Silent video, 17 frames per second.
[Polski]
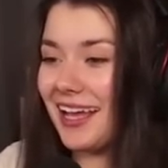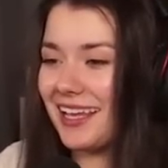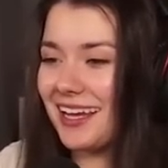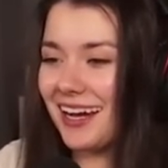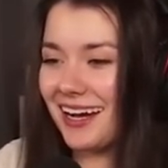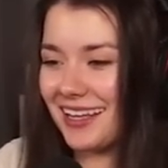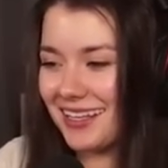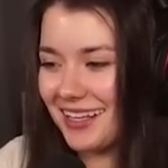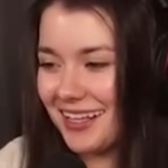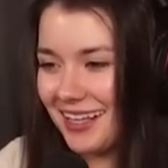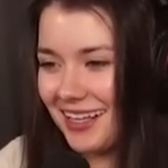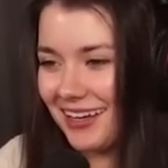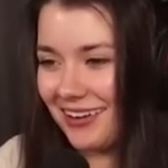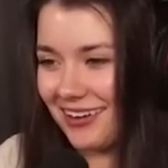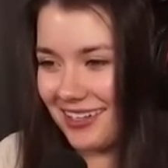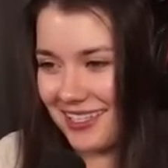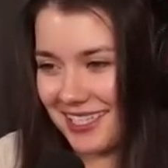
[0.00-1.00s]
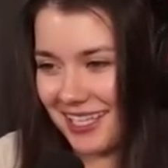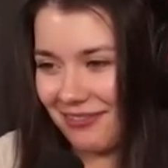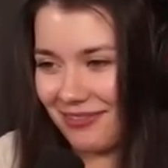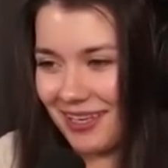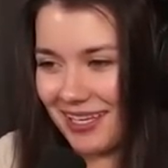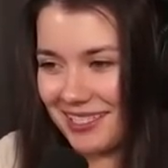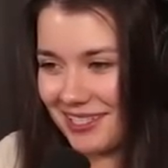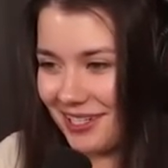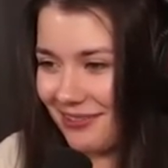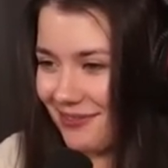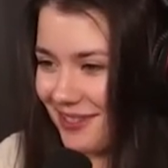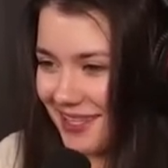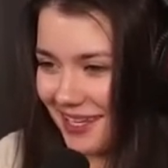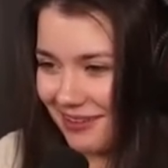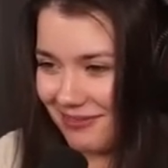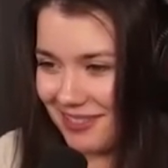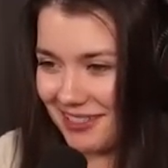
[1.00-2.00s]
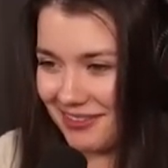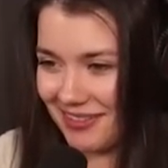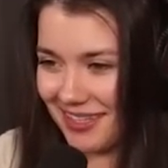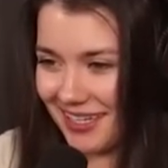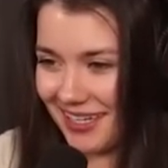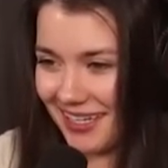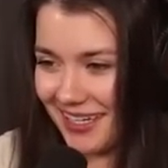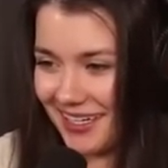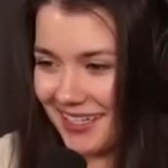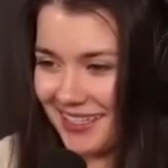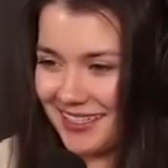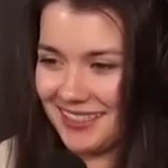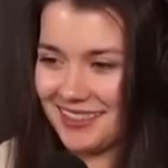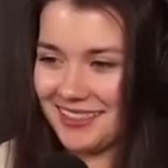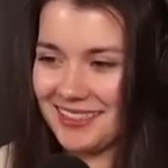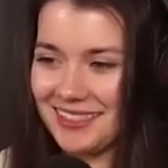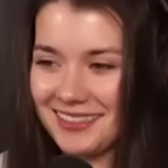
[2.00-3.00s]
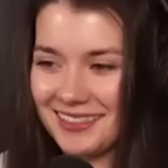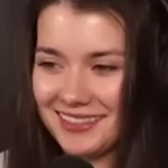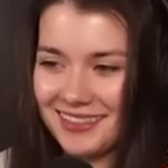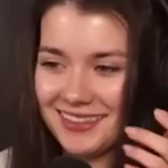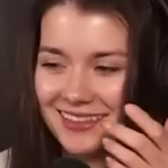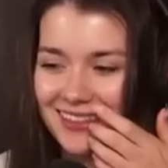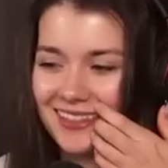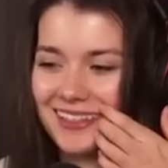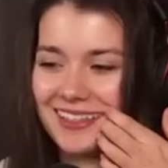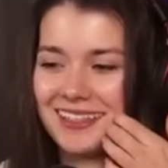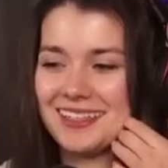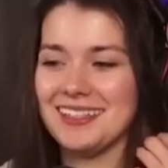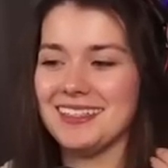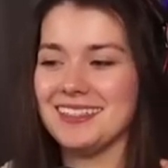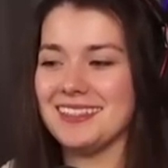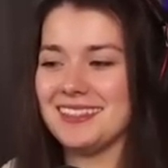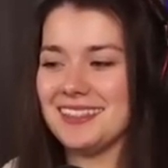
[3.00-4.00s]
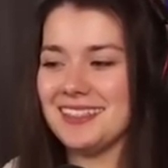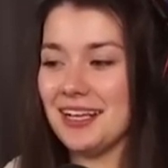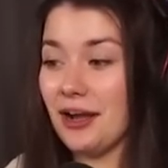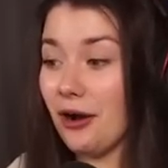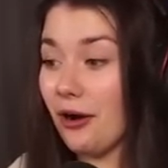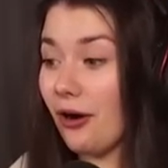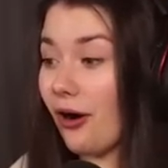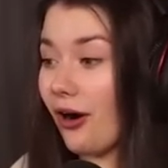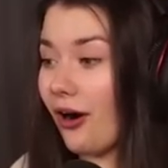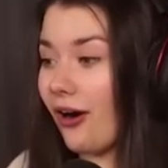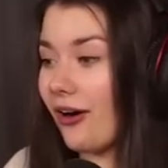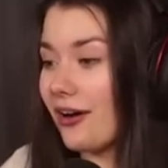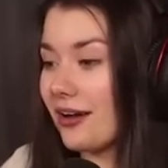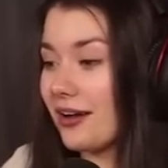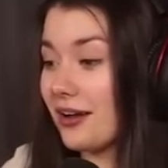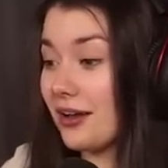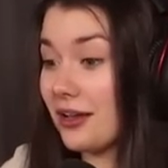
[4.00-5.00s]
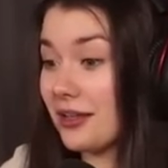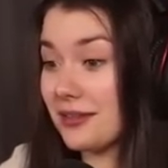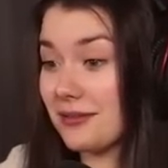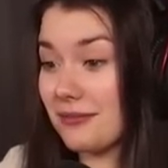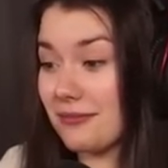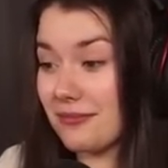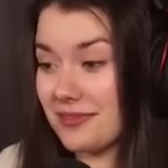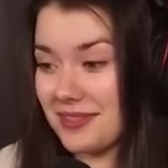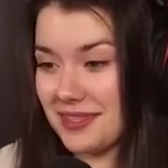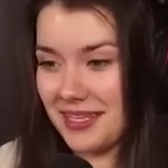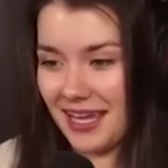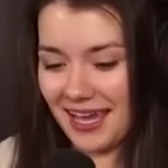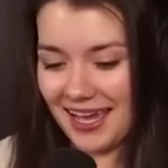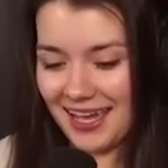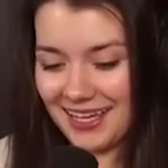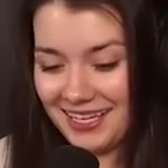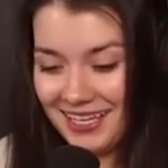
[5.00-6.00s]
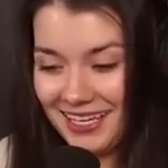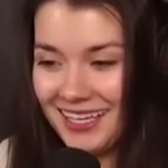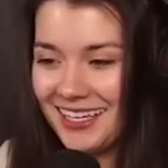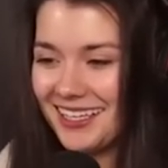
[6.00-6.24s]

Ej, on, ci za chwilę dziobnie, tak mi się wydaje. Patrz, lwa! O! Mamy go! Nie! Aj.